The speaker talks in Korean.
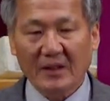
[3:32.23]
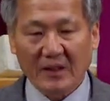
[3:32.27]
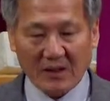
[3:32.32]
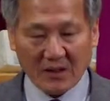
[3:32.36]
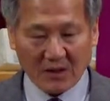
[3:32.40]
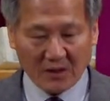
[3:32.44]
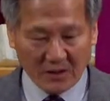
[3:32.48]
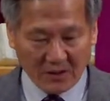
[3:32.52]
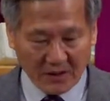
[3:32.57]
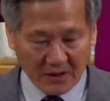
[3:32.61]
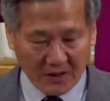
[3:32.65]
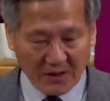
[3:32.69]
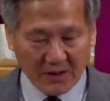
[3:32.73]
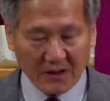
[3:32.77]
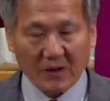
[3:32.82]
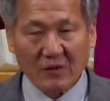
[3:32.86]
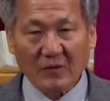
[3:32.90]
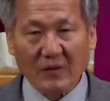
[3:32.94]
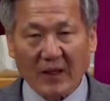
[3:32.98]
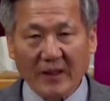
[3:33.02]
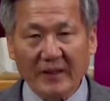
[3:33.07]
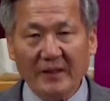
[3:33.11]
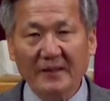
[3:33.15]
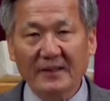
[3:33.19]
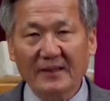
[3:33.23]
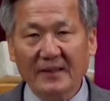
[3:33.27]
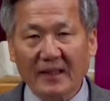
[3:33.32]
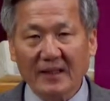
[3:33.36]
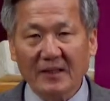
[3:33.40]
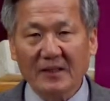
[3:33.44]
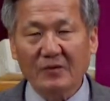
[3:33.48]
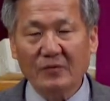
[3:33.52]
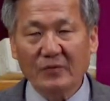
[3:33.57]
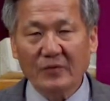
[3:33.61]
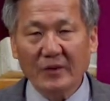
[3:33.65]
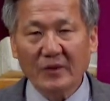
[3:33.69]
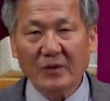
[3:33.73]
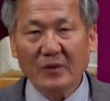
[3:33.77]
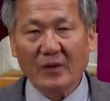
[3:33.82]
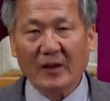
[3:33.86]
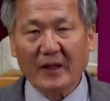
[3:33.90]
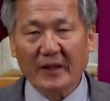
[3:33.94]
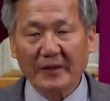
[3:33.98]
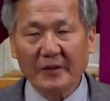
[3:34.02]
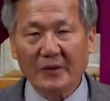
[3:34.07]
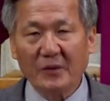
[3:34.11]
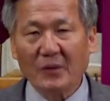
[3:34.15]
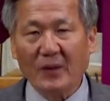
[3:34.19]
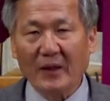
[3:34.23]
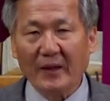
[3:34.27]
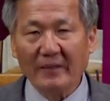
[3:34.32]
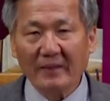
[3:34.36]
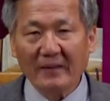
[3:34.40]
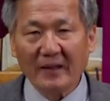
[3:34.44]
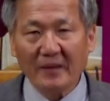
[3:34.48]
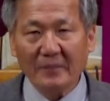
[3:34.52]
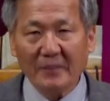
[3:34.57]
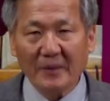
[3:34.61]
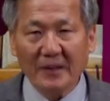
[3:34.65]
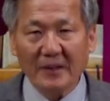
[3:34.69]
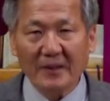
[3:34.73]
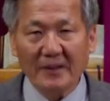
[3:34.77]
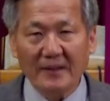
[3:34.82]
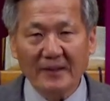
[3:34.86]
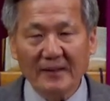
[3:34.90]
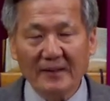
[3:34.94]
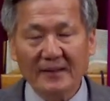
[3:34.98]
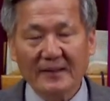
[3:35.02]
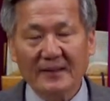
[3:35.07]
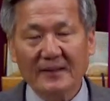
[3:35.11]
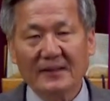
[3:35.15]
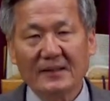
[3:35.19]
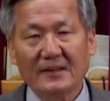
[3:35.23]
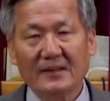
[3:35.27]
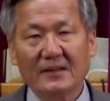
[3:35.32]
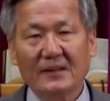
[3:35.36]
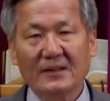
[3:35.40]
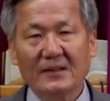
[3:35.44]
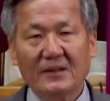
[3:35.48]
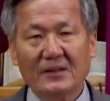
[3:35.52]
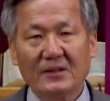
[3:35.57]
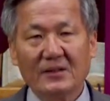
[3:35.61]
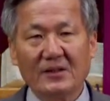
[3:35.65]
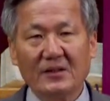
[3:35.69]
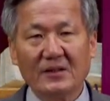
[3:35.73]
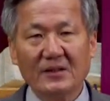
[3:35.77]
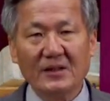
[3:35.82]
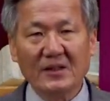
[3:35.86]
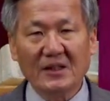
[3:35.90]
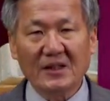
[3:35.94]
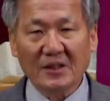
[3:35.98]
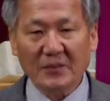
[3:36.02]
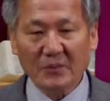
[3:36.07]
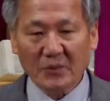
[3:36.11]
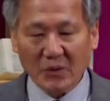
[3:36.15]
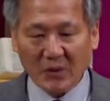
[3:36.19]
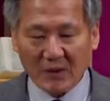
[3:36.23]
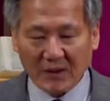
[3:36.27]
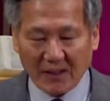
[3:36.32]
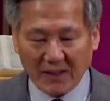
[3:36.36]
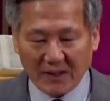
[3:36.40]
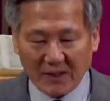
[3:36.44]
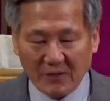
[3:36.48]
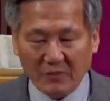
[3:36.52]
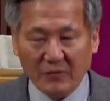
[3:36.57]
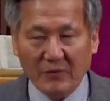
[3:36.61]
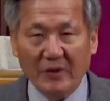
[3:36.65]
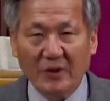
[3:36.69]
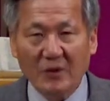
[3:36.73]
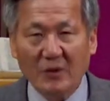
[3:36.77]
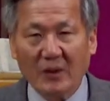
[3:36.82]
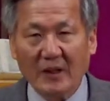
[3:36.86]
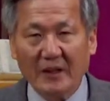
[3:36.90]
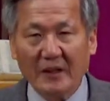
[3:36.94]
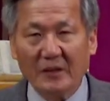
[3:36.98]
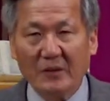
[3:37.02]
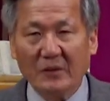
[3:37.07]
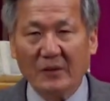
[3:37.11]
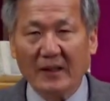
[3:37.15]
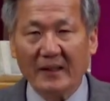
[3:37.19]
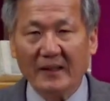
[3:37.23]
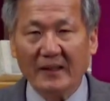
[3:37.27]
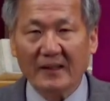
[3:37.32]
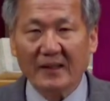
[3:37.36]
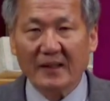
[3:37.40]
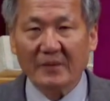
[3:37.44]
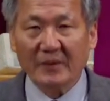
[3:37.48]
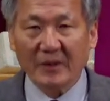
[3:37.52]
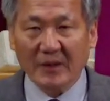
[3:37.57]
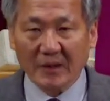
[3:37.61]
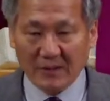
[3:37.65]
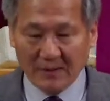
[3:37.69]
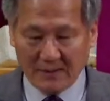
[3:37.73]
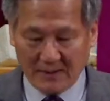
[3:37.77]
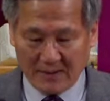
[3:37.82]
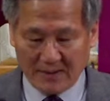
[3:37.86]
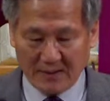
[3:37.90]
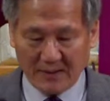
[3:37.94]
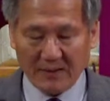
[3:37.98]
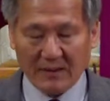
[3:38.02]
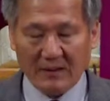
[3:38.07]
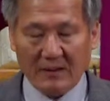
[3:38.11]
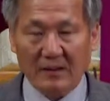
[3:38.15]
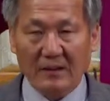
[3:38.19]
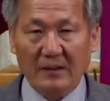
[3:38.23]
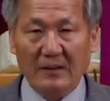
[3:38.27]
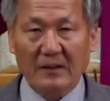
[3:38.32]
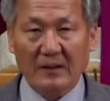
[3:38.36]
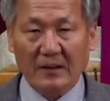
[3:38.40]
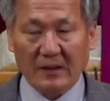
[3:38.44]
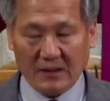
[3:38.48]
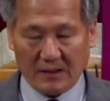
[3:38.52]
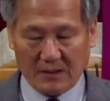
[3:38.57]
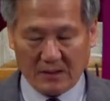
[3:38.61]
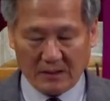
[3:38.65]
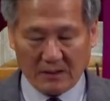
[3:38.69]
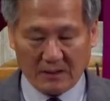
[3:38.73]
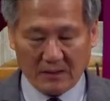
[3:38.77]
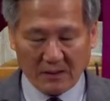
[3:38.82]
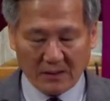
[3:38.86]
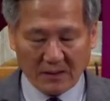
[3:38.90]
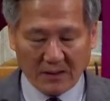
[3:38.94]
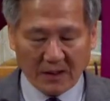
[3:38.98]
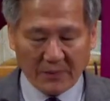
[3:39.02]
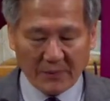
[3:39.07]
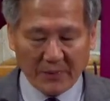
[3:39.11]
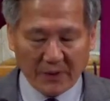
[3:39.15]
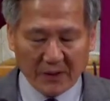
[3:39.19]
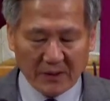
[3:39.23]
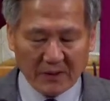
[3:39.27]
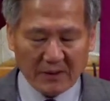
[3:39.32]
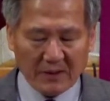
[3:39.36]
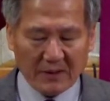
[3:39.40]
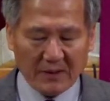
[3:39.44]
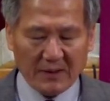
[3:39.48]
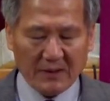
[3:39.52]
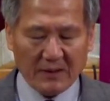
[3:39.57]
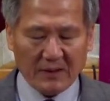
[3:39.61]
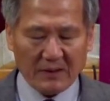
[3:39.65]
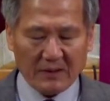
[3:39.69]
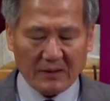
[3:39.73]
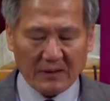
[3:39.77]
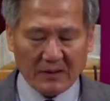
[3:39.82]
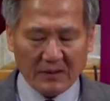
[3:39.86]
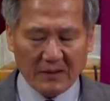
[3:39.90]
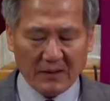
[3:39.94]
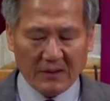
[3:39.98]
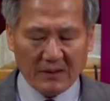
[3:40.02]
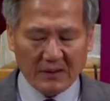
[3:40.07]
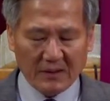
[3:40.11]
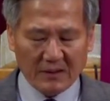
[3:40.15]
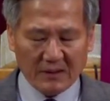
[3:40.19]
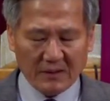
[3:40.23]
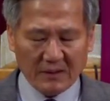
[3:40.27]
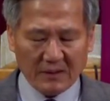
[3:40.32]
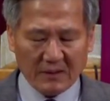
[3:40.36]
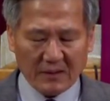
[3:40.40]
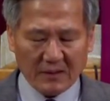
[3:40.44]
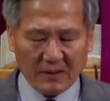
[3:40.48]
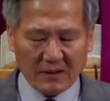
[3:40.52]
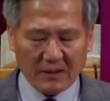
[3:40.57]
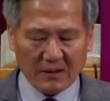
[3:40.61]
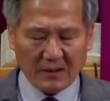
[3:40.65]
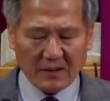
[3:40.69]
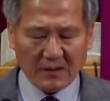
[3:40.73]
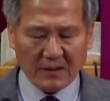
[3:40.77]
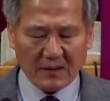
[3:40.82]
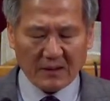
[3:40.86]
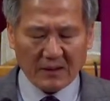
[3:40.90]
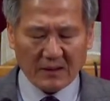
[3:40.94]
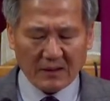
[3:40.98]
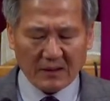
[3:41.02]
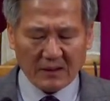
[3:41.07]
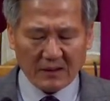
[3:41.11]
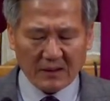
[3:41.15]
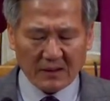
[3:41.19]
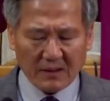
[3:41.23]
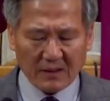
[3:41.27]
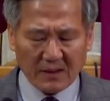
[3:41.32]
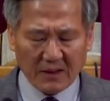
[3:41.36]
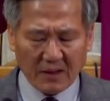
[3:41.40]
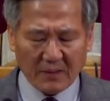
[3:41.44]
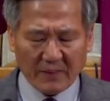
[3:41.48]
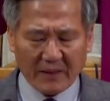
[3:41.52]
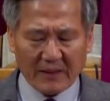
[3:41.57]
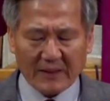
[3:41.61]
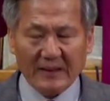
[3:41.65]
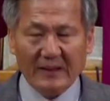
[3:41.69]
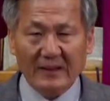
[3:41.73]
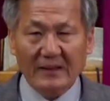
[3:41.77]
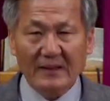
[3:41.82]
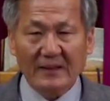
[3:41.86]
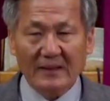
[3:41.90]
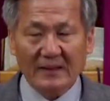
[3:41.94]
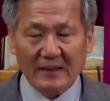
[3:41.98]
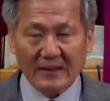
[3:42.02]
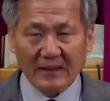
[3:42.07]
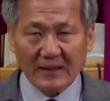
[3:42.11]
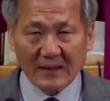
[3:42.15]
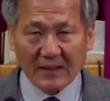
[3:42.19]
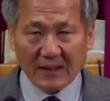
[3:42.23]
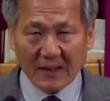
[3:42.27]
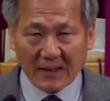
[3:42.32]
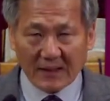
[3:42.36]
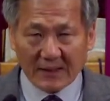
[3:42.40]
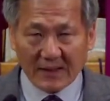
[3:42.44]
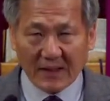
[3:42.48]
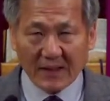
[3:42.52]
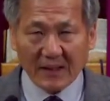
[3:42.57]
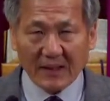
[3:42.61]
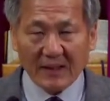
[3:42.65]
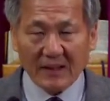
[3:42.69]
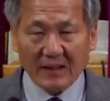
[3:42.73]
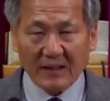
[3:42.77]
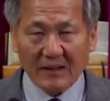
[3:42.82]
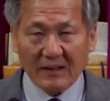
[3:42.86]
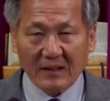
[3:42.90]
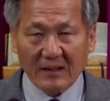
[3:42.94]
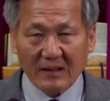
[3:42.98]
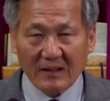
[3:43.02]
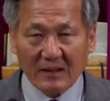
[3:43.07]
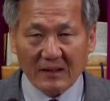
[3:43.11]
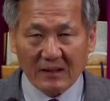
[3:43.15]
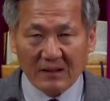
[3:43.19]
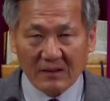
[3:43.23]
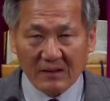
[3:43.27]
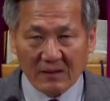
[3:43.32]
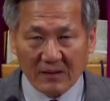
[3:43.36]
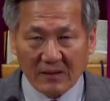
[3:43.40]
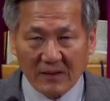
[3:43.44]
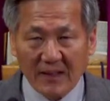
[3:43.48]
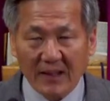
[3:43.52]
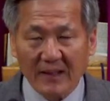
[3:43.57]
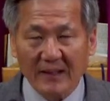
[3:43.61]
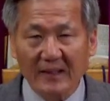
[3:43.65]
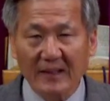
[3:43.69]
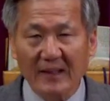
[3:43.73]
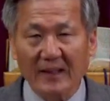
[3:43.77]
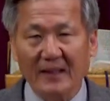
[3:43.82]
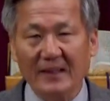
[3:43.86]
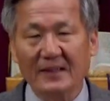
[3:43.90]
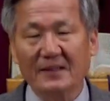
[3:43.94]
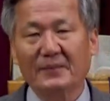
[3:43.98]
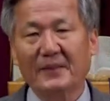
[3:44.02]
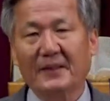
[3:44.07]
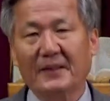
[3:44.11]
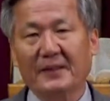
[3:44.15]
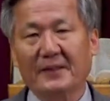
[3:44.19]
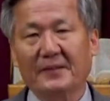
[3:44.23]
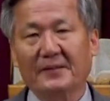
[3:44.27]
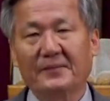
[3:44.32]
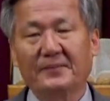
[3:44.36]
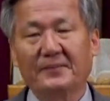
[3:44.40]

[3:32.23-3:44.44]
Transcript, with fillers: 너희들이 과연 나를 위로하려고 한다면 진심으로 나를 위로하려고 한다면 그렇다면 너희는 내 말을 자세히 들어야 한다. 그 말이에요.